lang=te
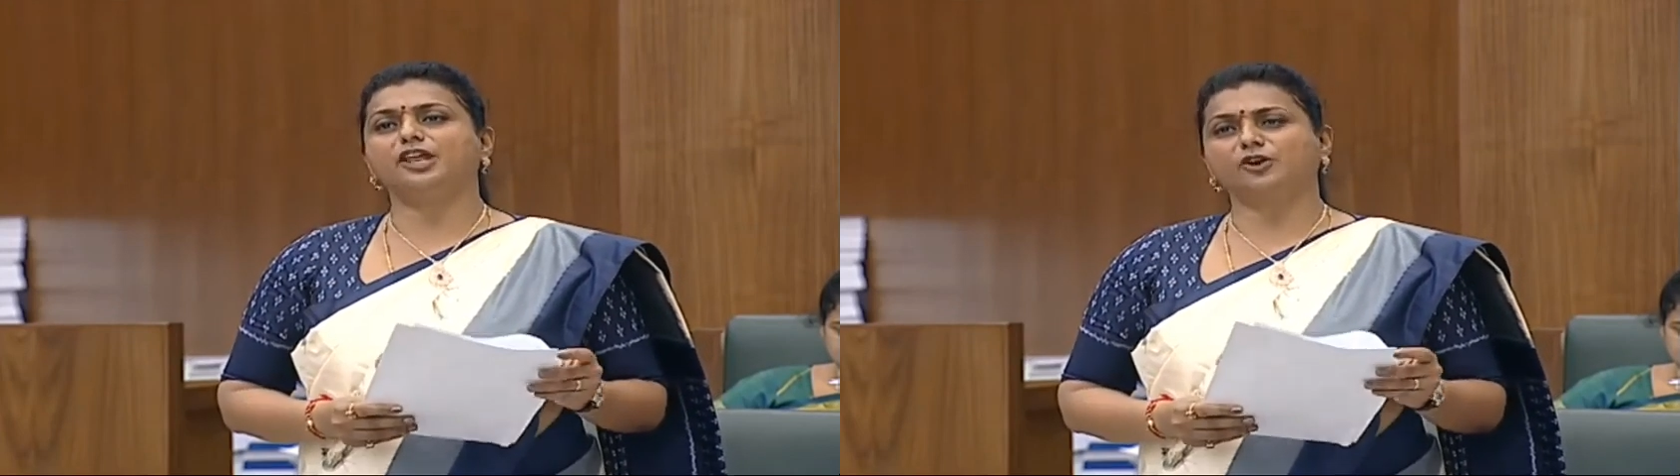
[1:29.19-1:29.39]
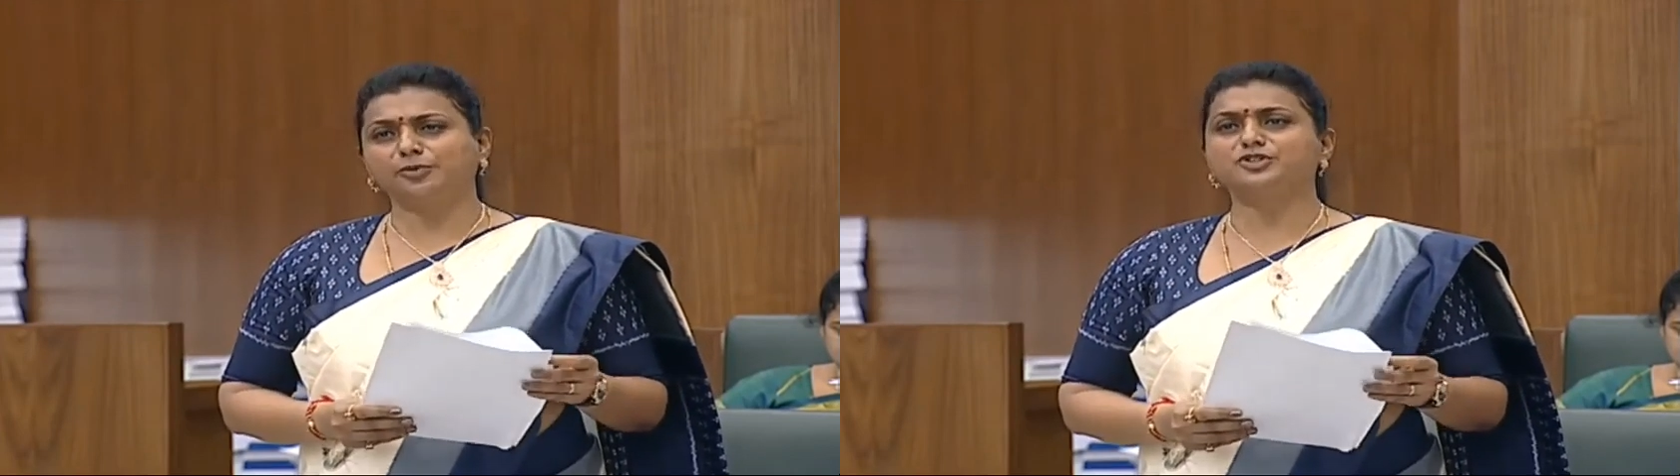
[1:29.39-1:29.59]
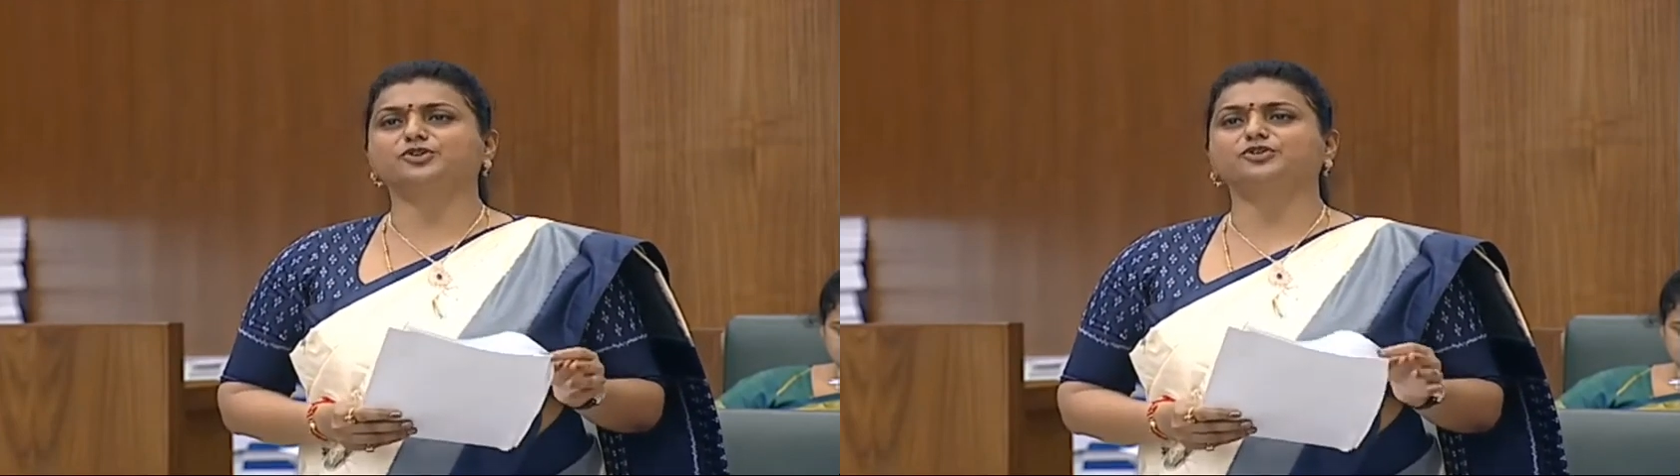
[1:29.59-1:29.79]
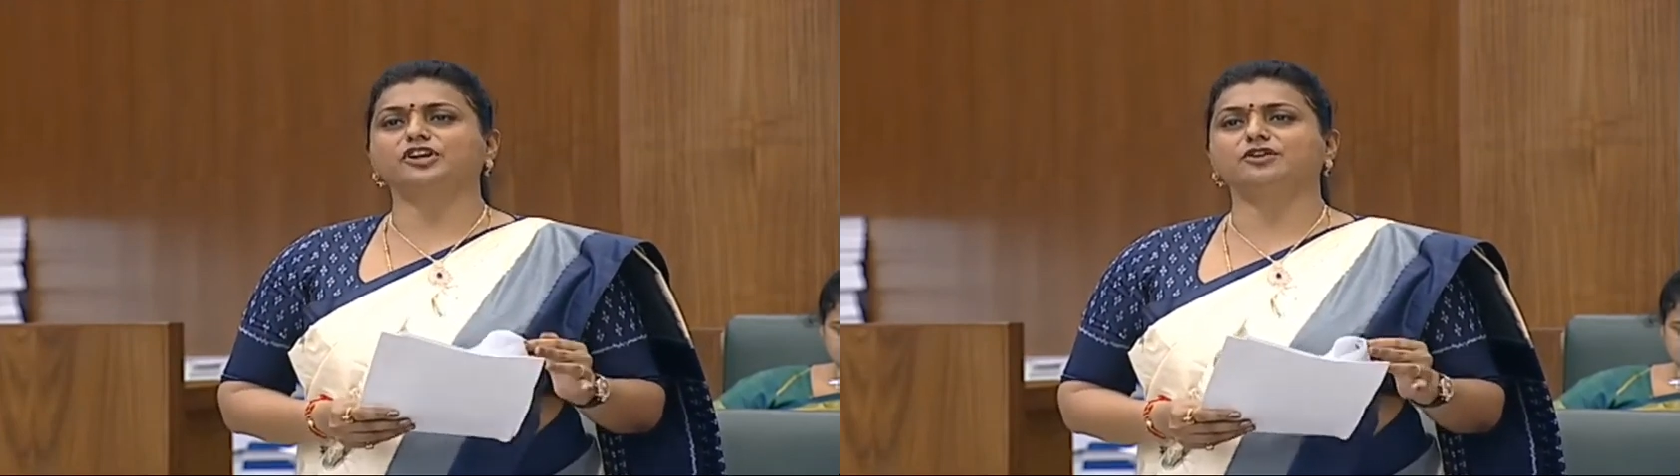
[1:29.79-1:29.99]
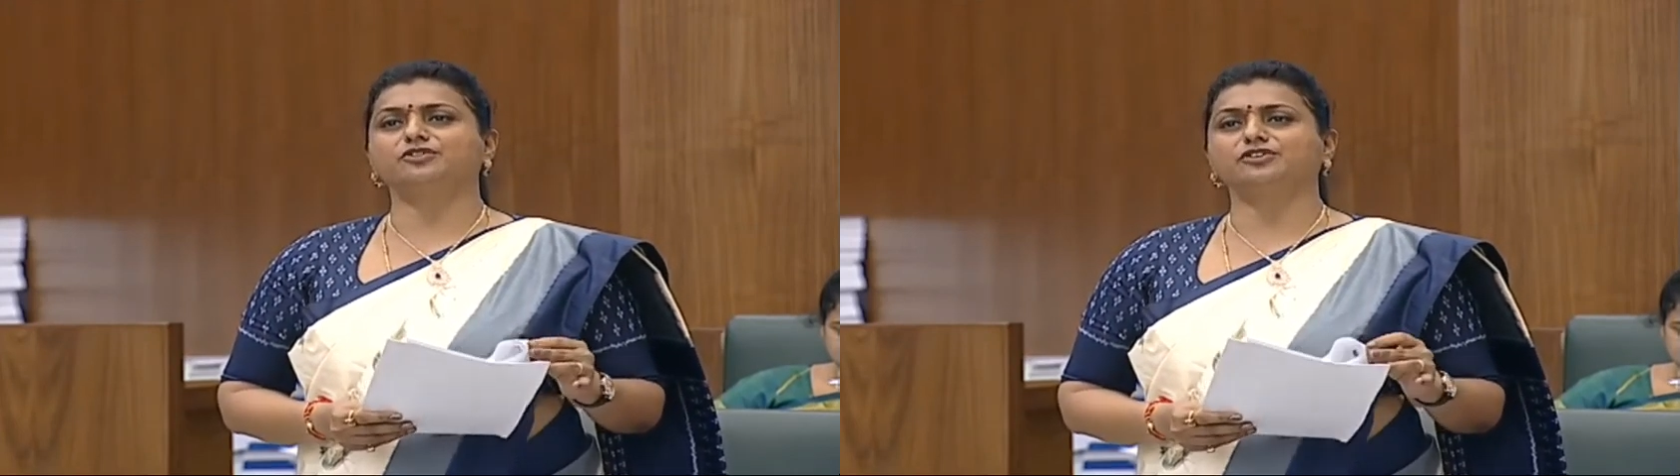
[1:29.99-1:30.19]

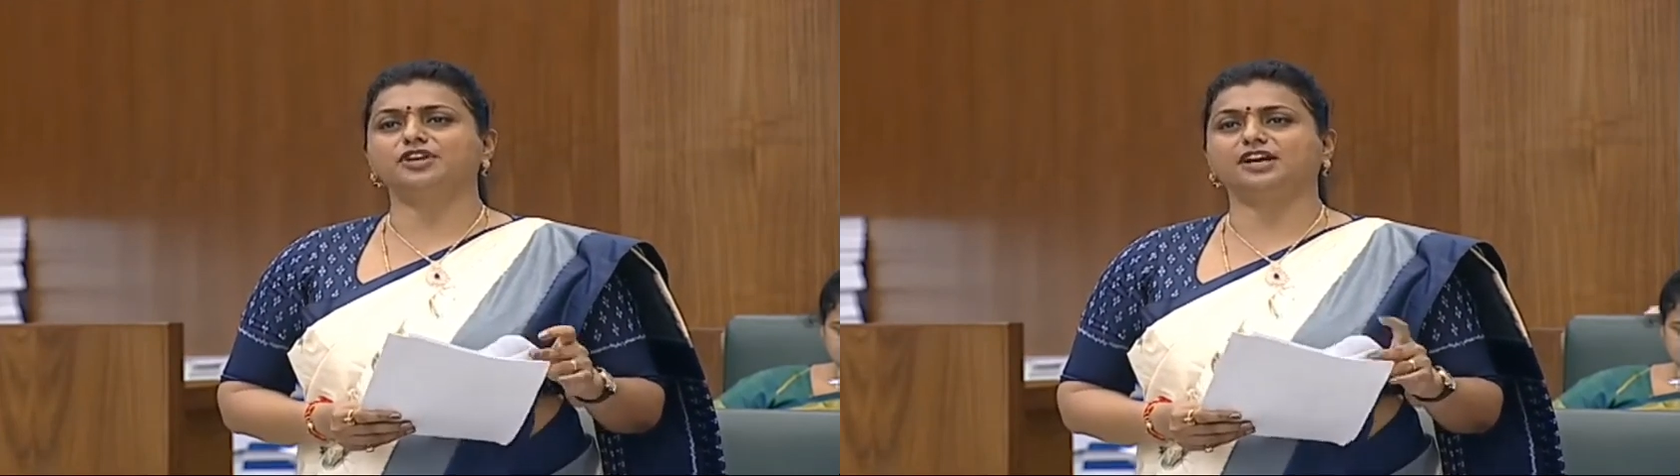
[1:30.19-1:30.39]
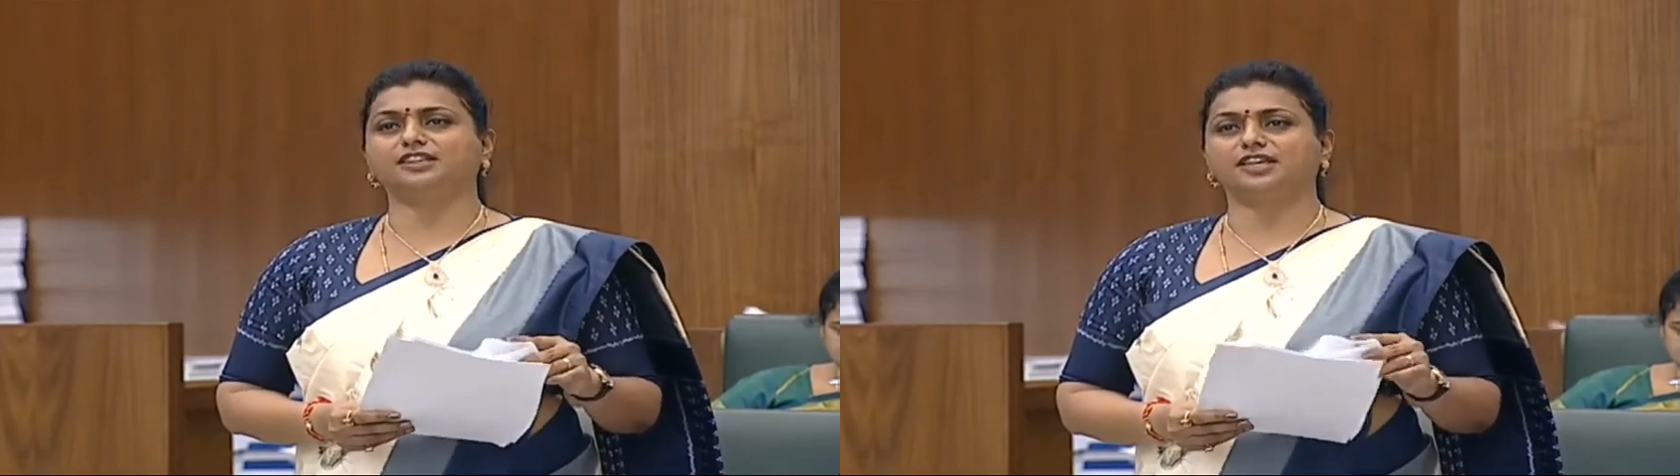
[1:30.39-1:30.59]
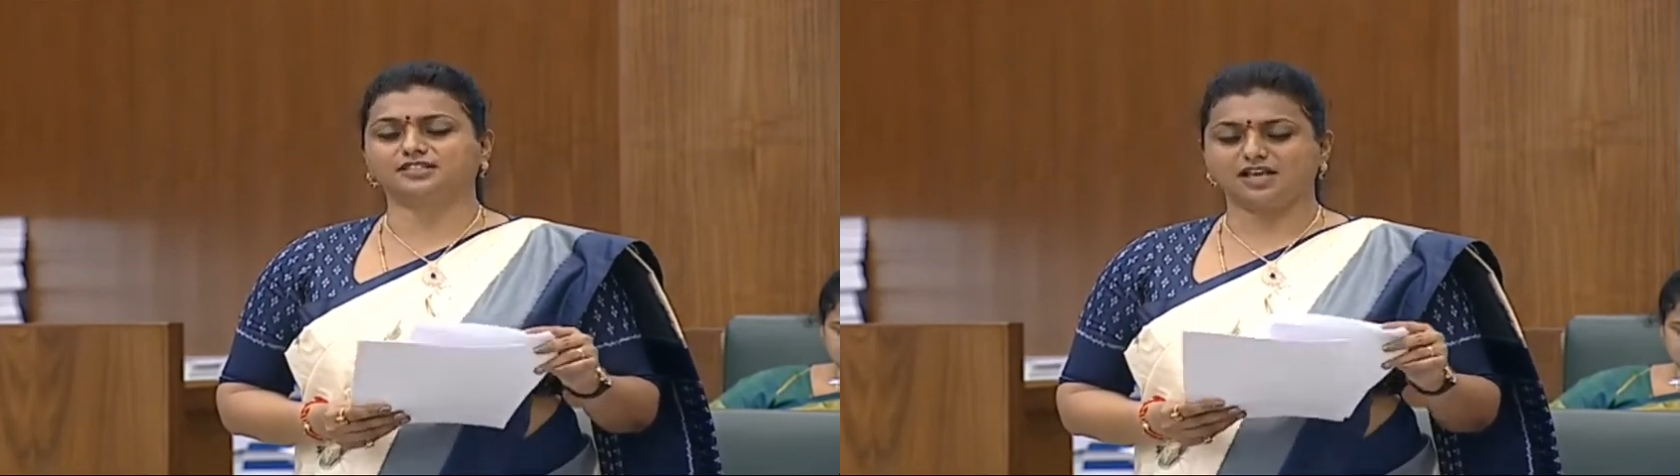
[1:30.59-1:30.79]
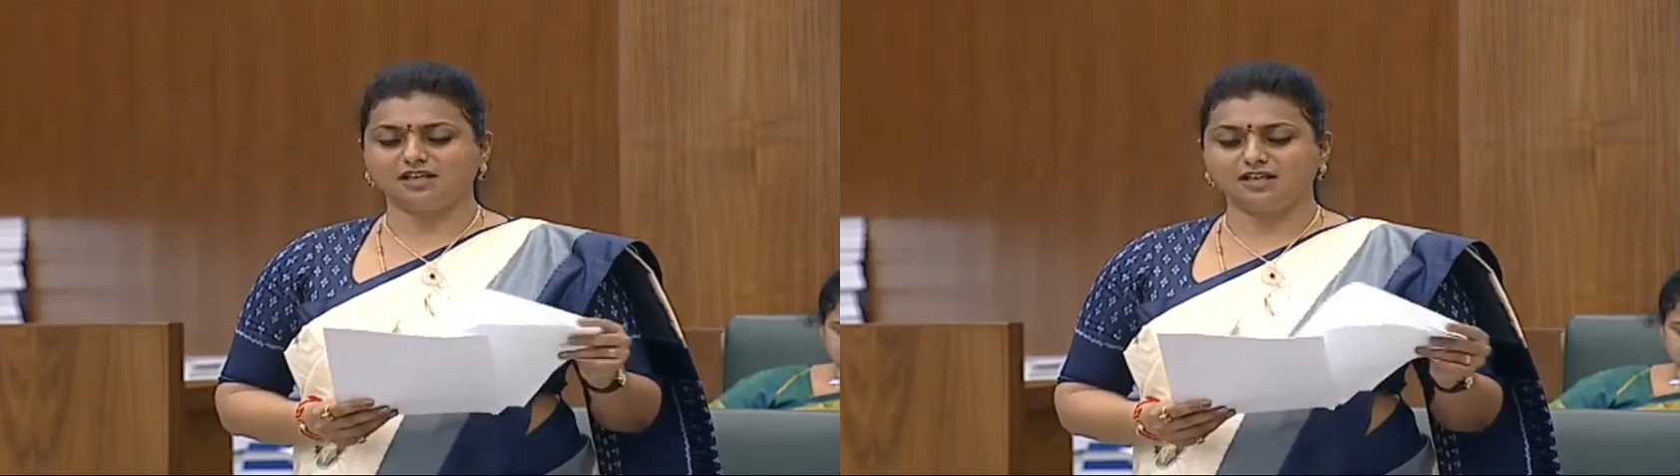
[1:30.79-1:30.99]
నిరూపించుకుంటూనే ఉంటున్నాడు అధ్యక్ష